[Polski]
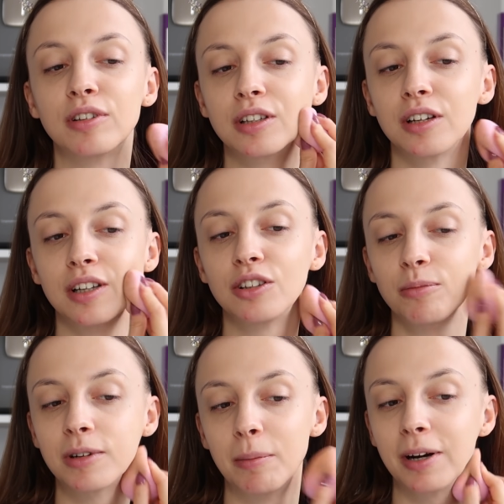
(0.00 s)
w tych e,
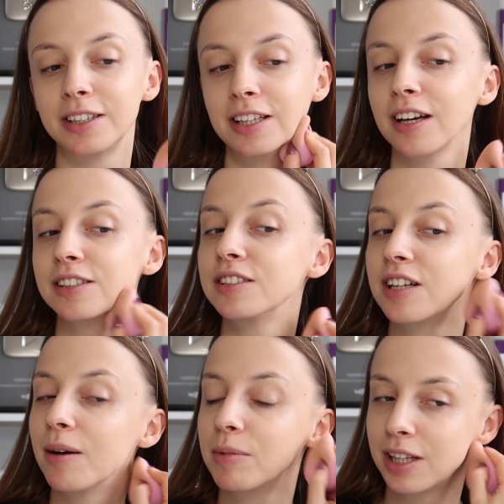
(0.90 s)
tomka bakteriach
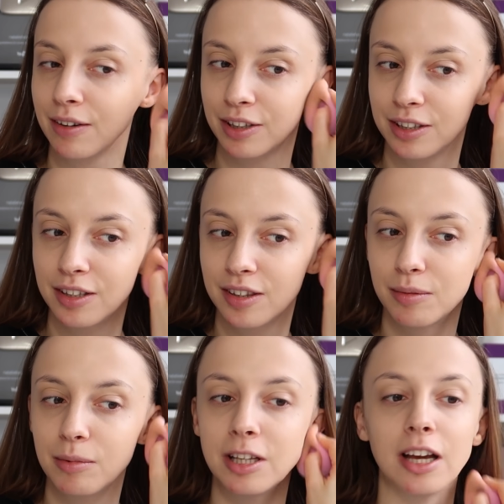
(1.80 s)
siedziałam i nawet
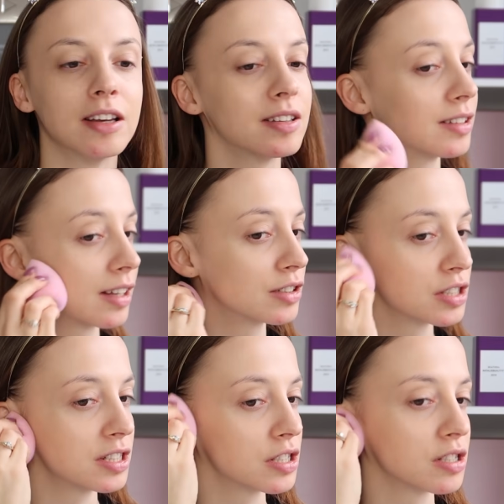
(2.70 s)
nic mi nie jest.
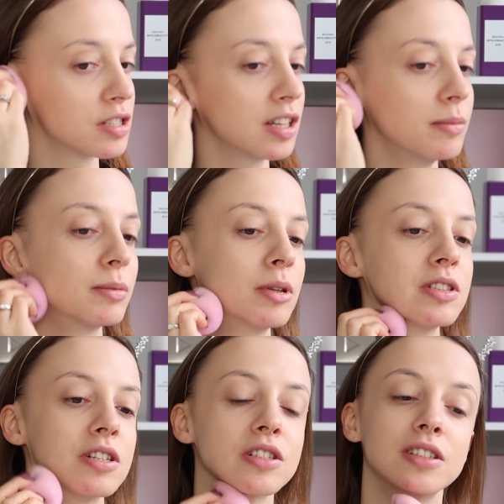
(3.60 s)
Także cieszę się i mam
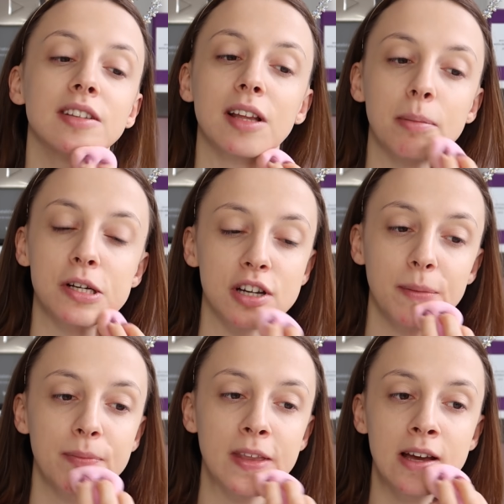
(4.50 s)
nadzieję, że nie
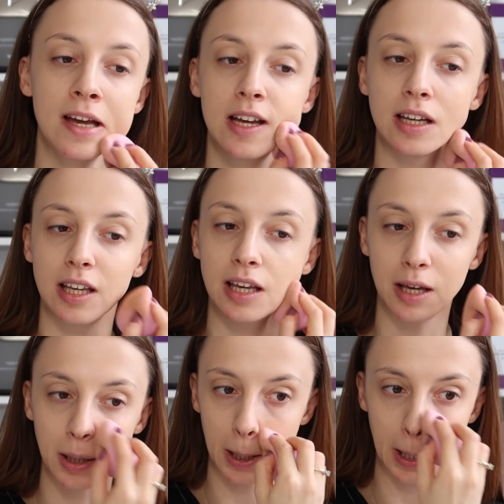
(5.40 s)
zapeszam.
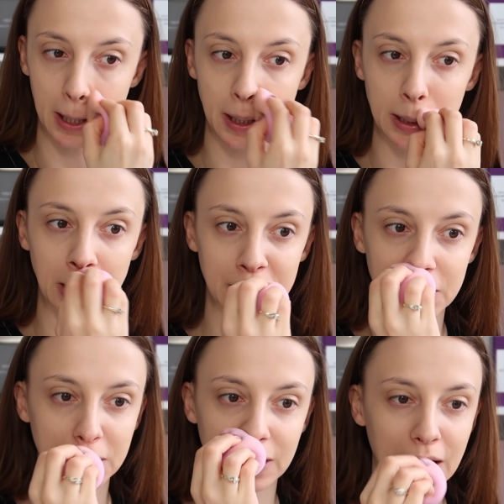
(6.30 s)
I e,
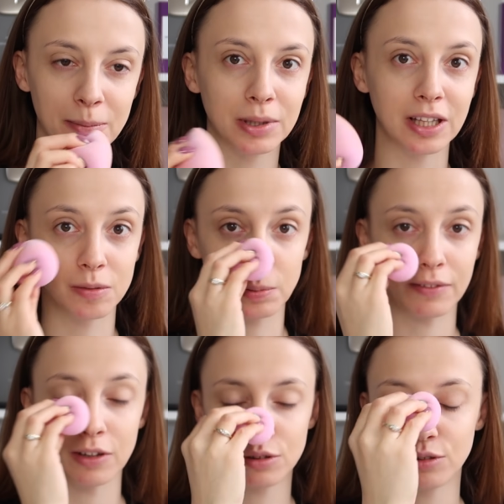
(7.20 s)
następna
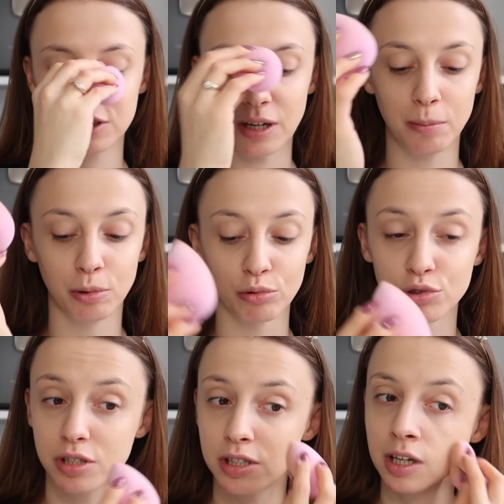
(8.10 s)
sprawa, którą chciałam
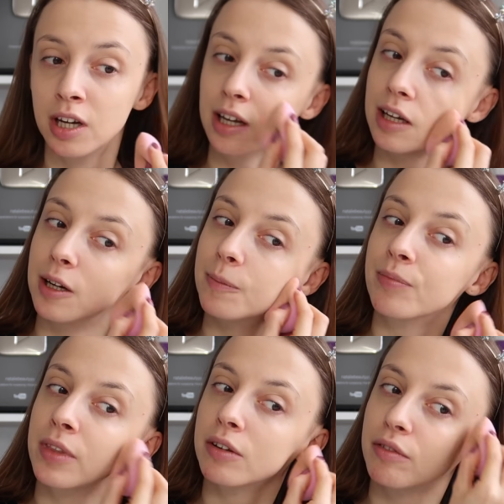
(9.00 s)
poruszyć, e,
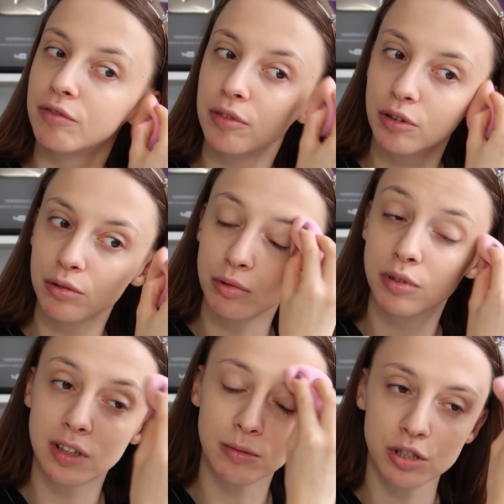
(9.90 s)
w związku
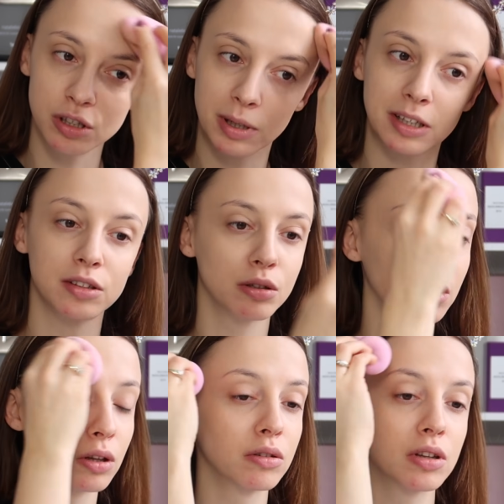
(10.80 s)
z tym, że Tomek jest
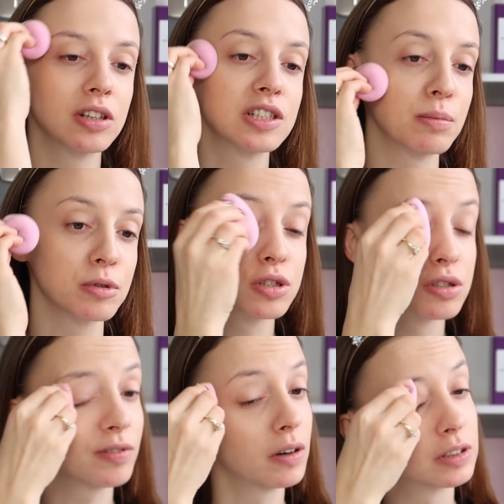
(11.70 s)
chory, to trochę się
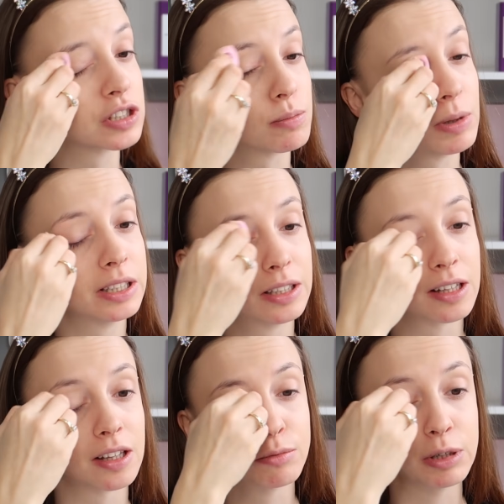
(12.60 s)
pokrzyżowały nasze plany
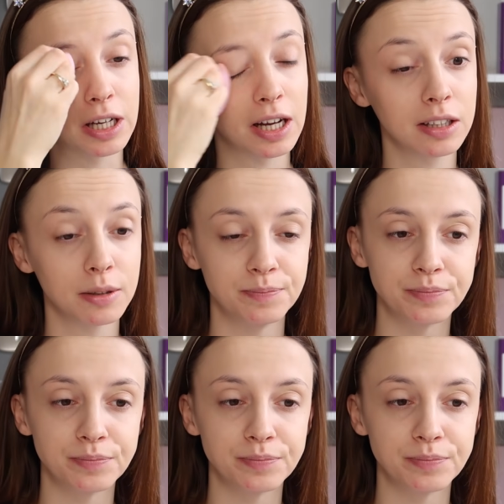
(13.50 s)
na ten weekend,